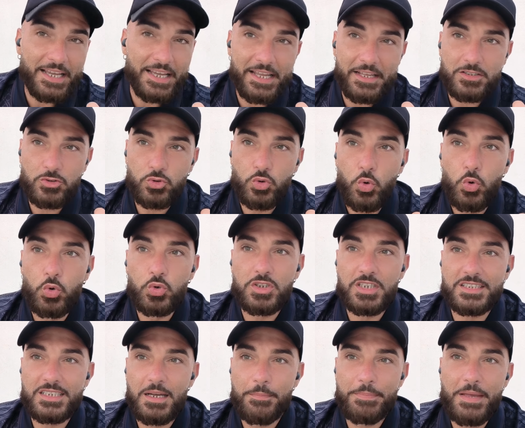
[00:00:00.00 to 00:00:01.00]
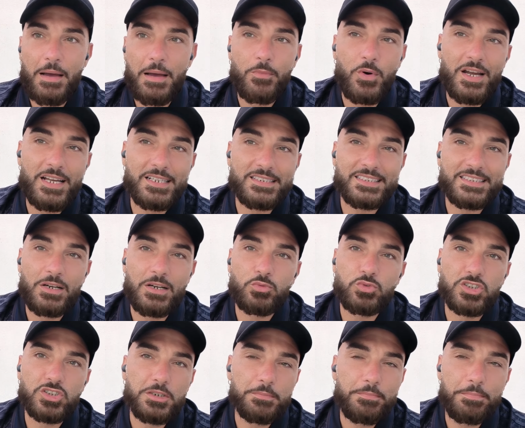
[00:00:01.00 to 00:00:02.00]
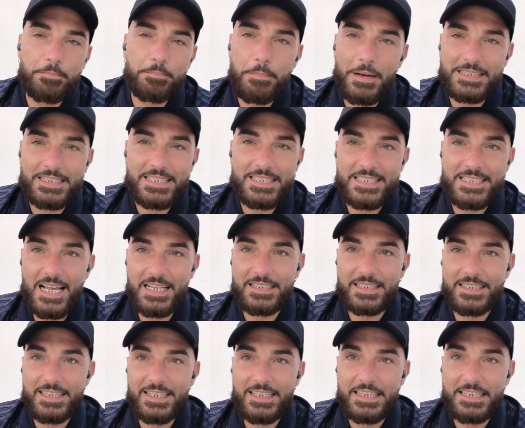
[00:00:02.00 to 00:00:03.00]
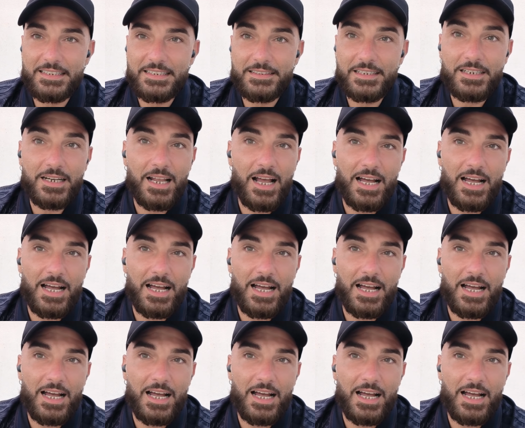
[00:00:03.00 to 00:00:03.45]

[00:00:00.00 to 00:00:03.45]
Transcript: che tutti sappiamo essere un simpatizzante dell'Inter,